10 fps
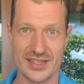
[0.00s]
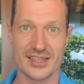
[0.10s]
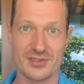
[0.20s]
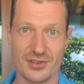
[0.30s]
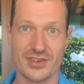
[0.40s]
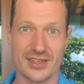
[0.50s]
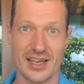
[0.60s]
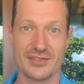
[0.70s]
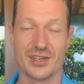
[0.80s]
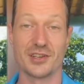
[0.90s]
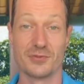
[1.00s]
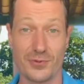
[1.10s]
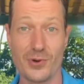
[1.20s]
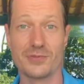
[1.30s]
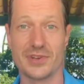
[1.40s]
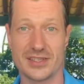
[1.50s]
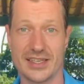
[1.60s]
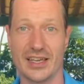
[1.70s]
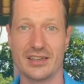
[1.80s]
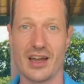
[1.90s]
wenn es dann so sein wird, in fünf, in
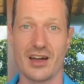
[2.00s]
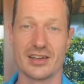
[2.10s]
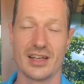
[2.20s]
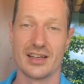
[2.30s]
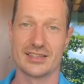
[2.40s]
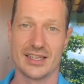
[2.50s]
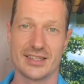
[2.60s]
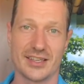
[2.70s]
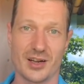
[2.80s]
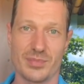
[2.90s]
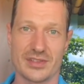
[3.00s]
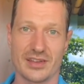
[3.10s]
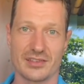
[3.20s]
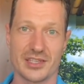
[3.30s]
zehn Jahren sehr, sehr dankbar sein.